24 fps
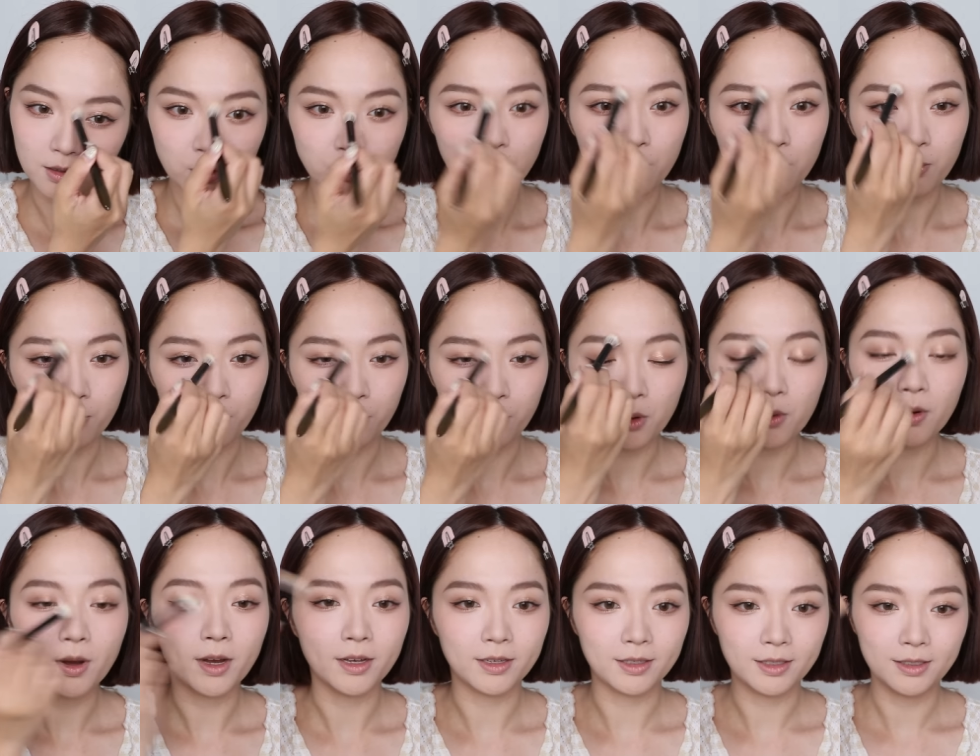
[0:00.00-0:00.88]
就不
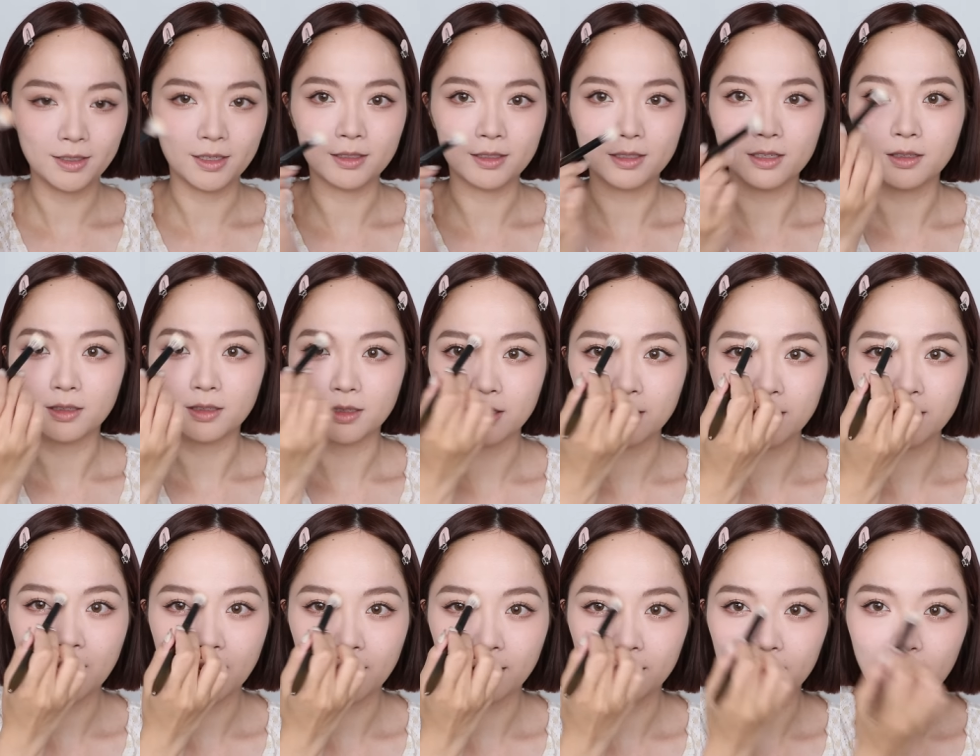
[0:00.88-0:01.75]
用很显色，只是
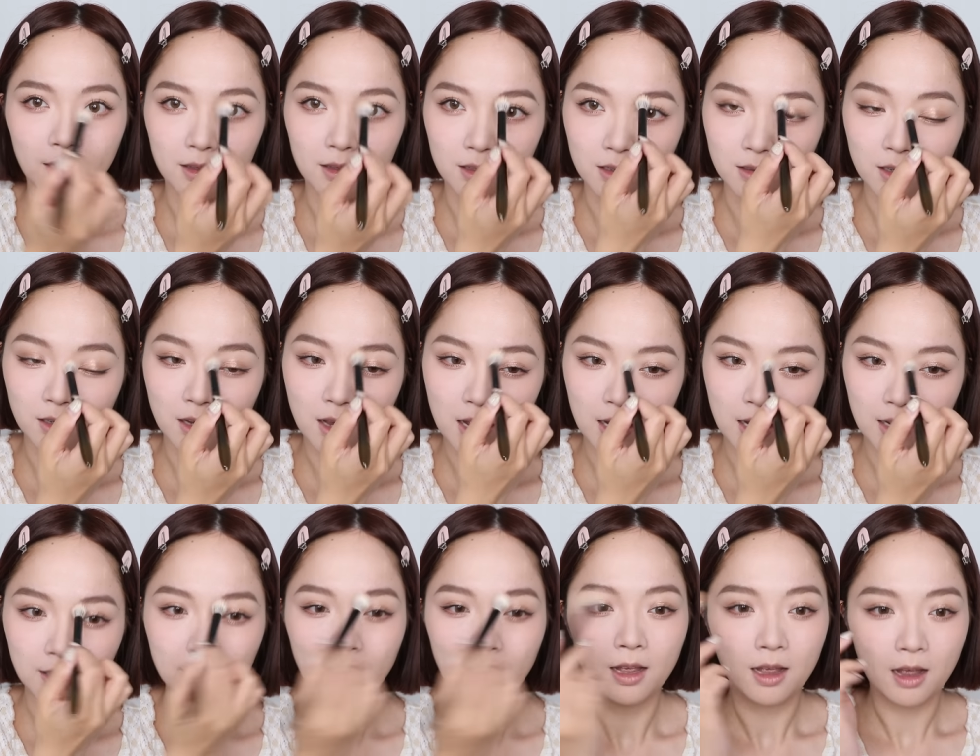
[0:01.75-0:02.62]
淡淡的，让
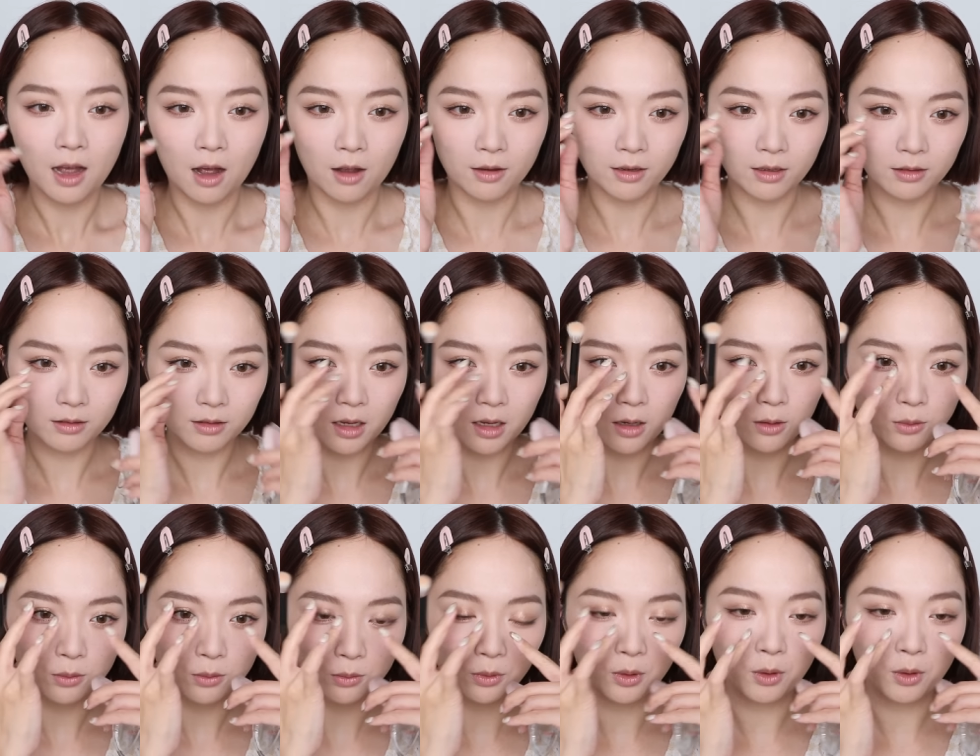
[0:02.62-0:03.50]
它好像到
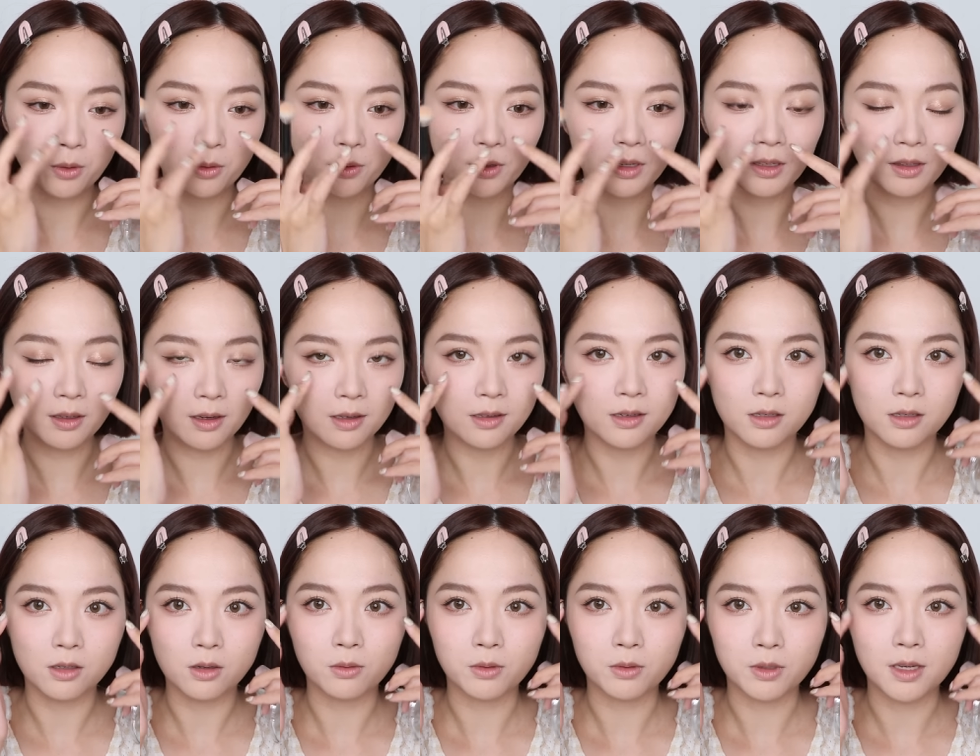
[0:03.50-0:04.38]
处都有一点
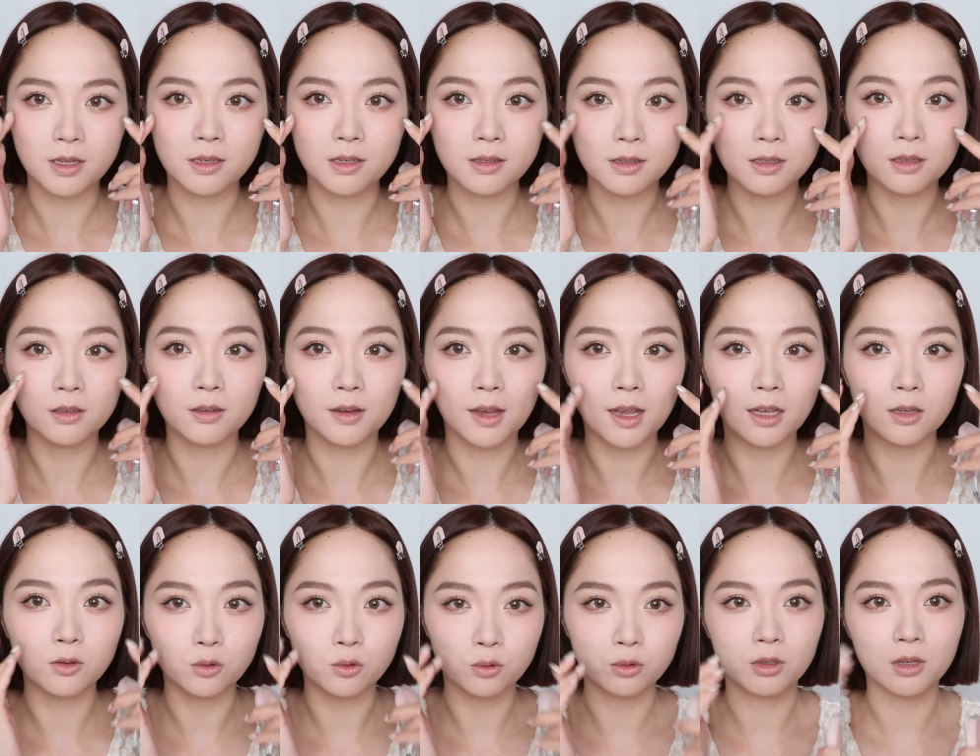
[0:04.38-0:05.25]
点这种颜色的
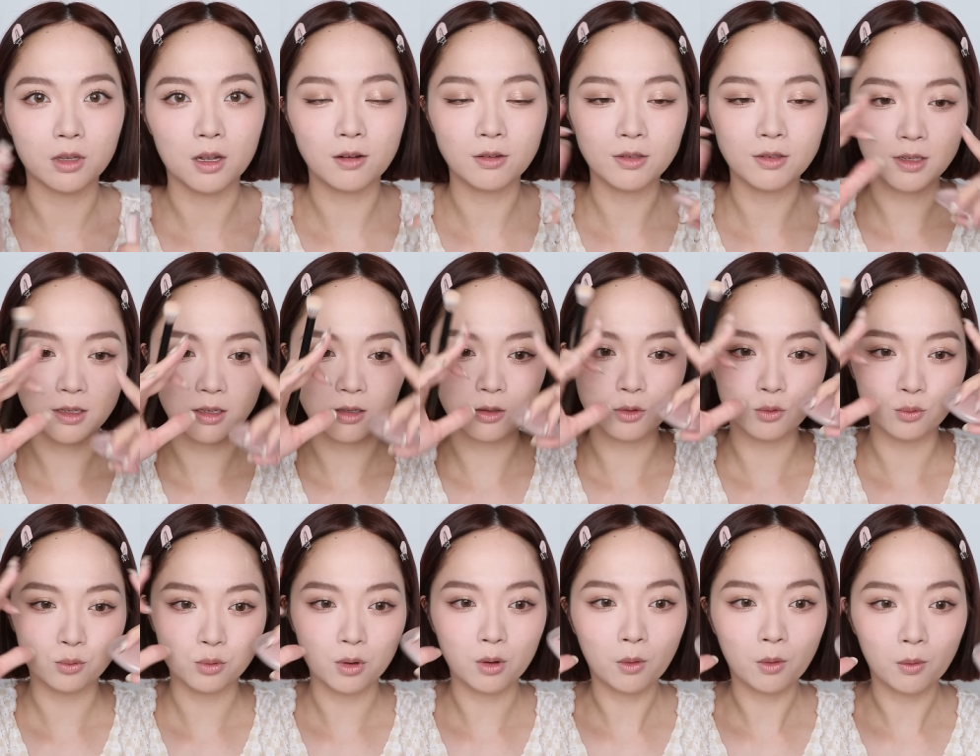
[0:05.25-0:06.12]
感觉，然后整个
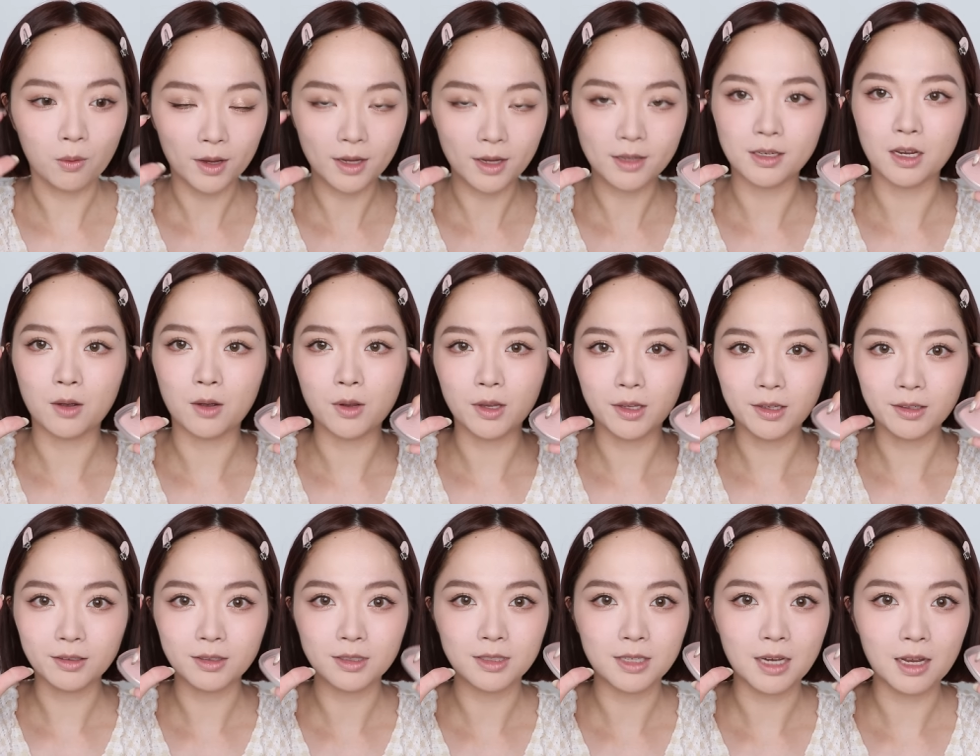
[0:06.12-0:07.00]
妆容看起来会
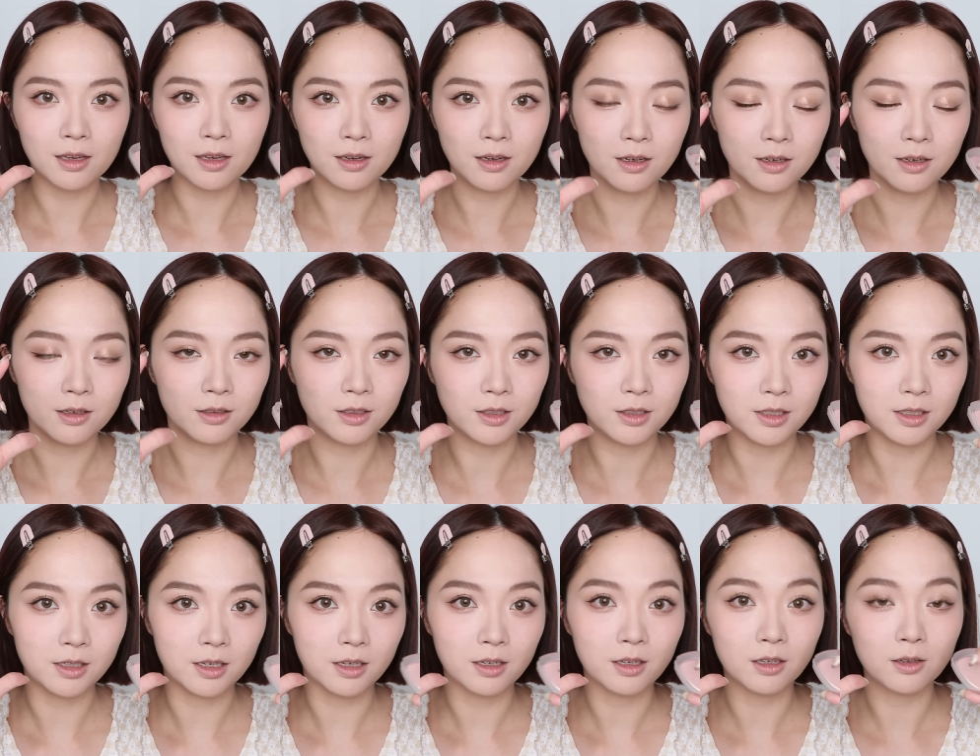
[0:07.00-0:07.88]
更加的和
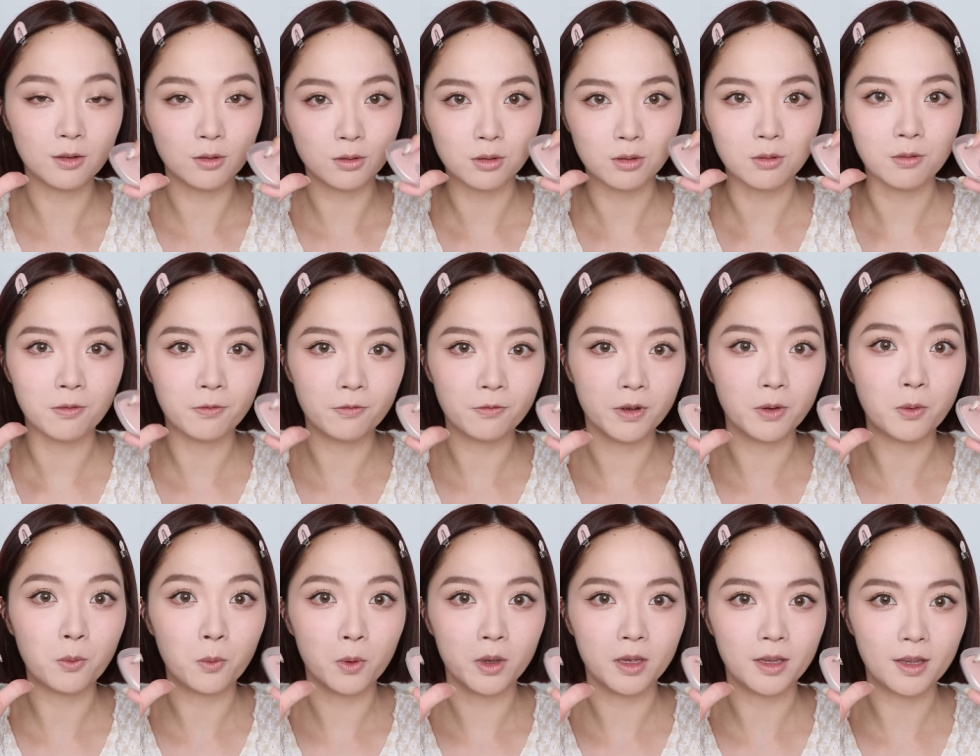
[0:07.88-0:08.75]
谐，更有这种
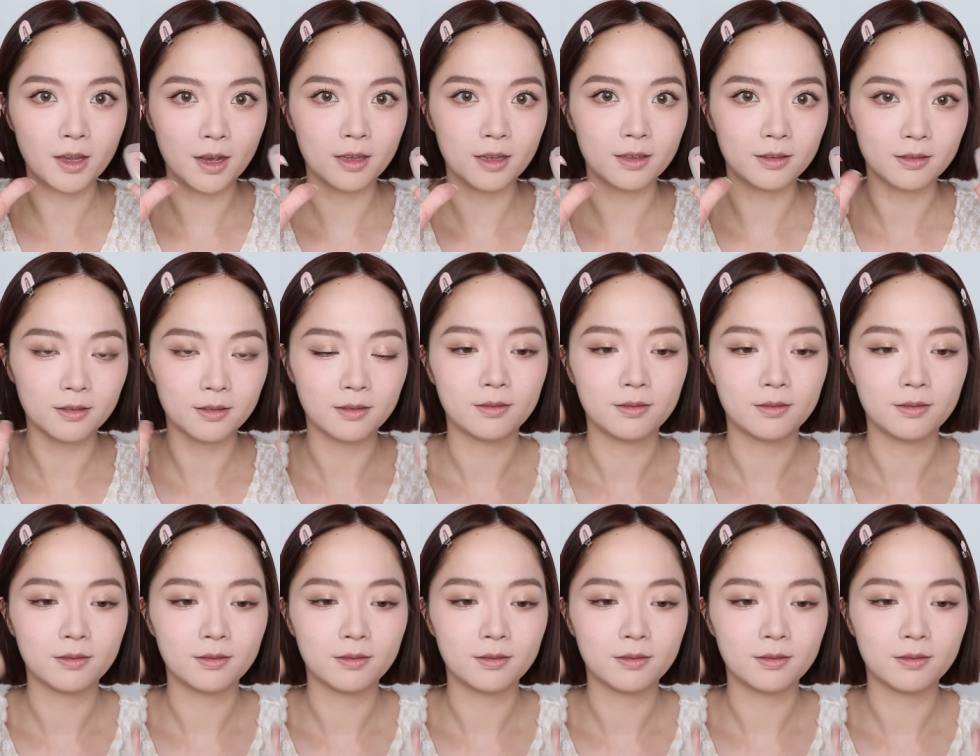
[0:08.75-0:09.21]
氛围感。